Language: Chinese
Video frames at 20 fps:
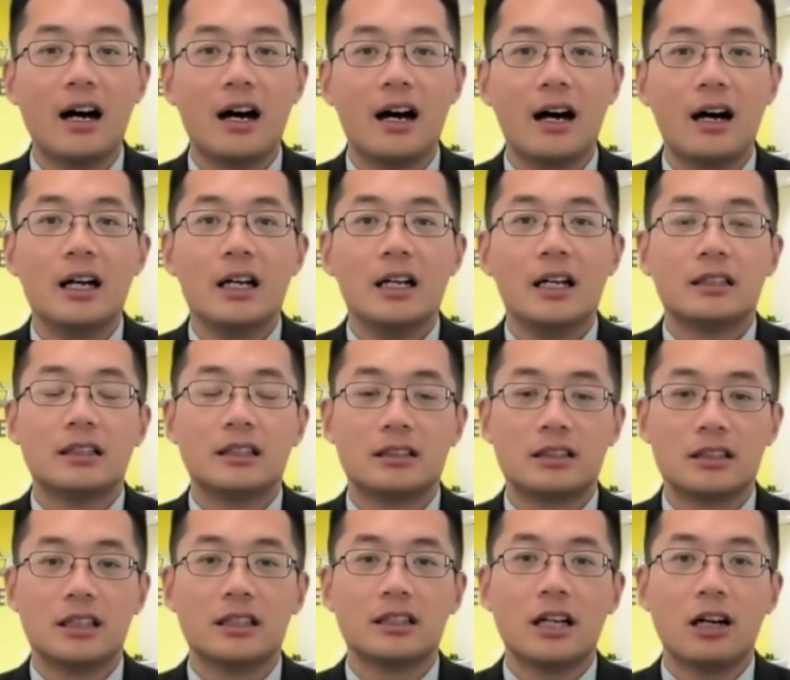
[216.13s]
嗯啊，那
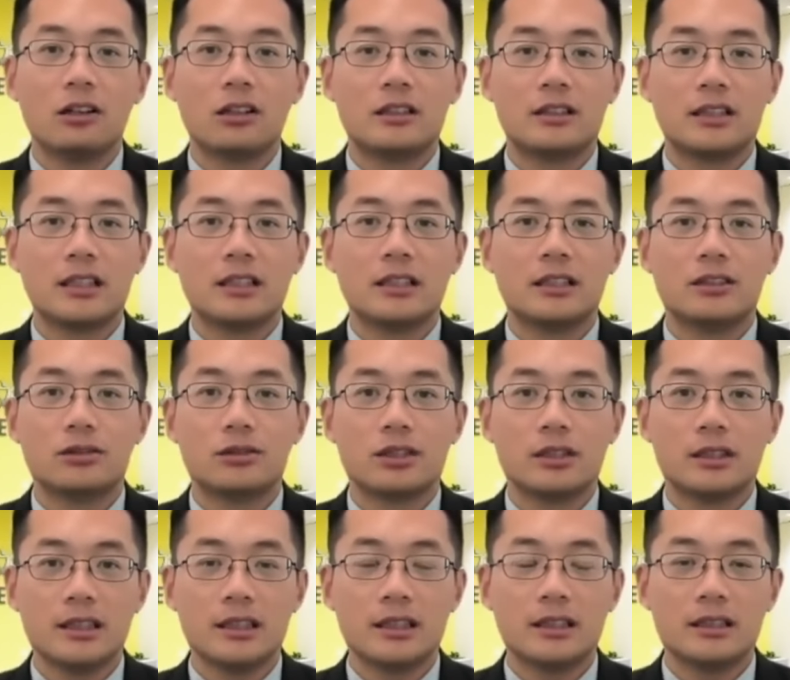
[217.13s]
得到了这个
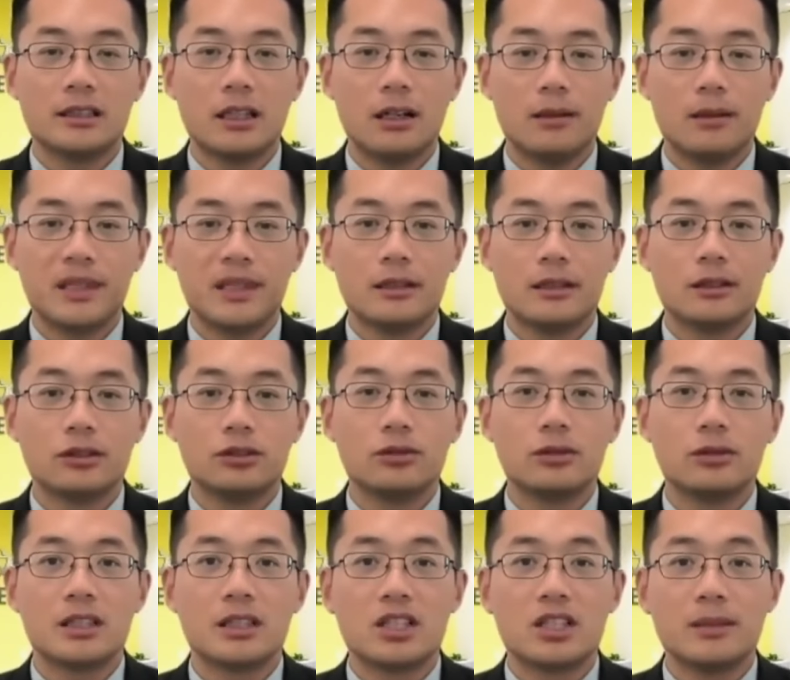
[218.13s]
就是一个叫平
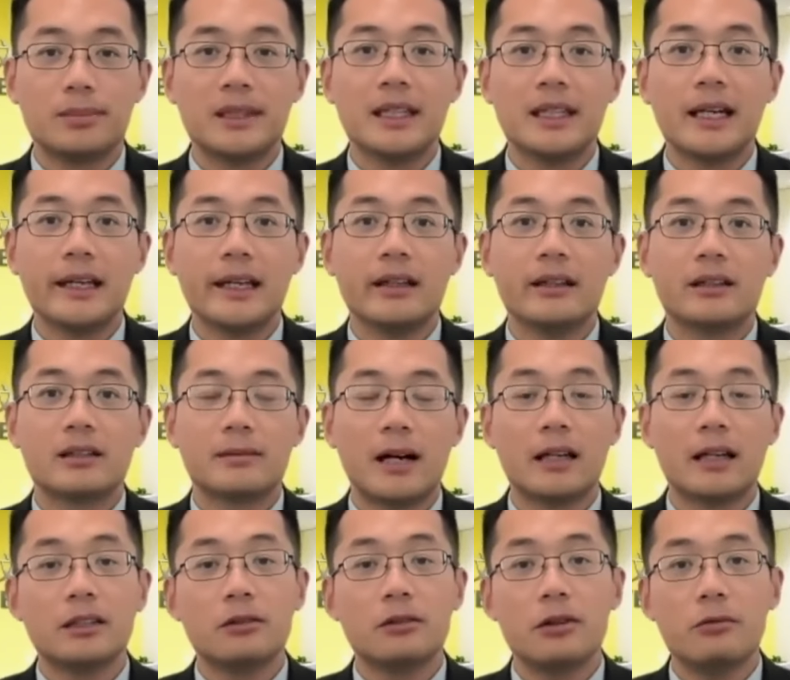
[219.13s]
均的 GPA，是
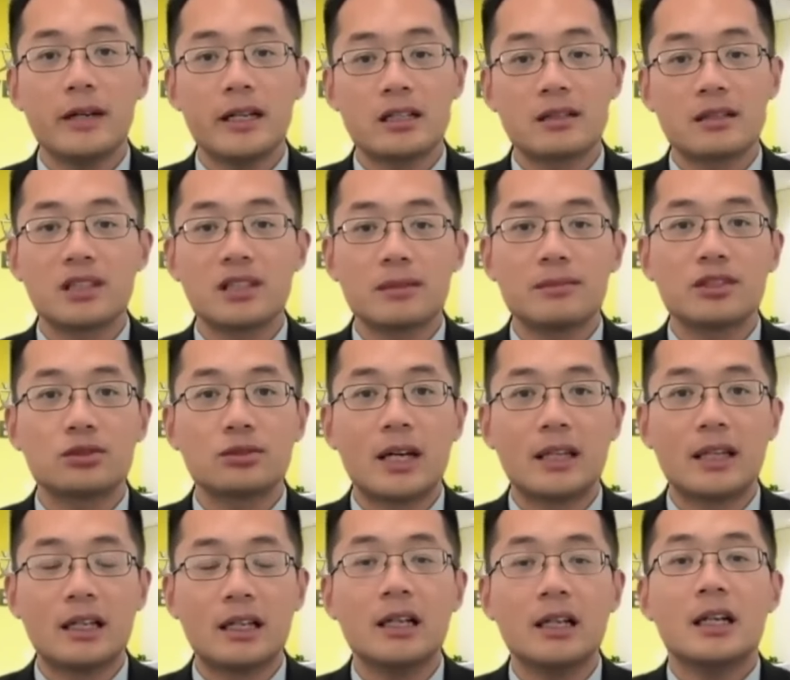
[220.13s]
吧？因为为什么这么
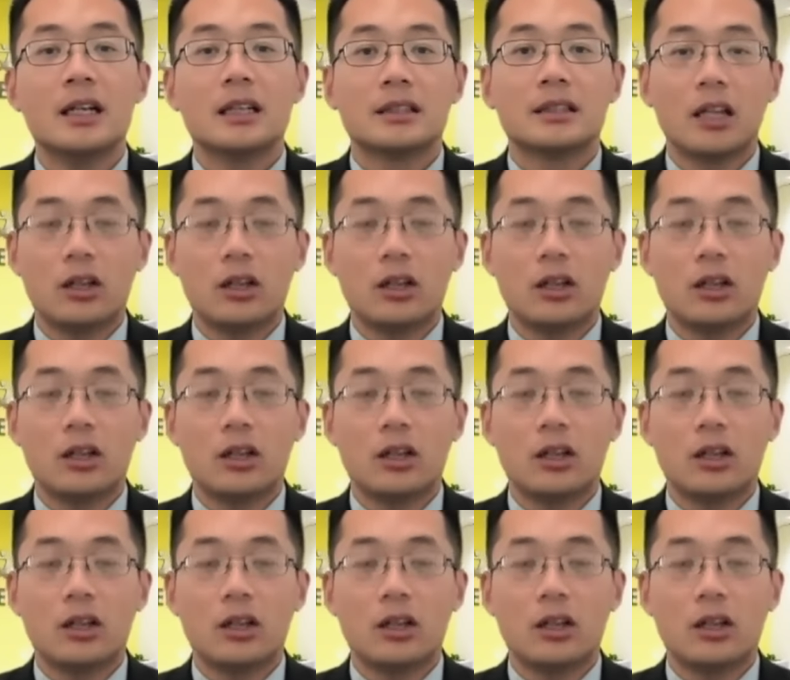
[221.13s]
算呢？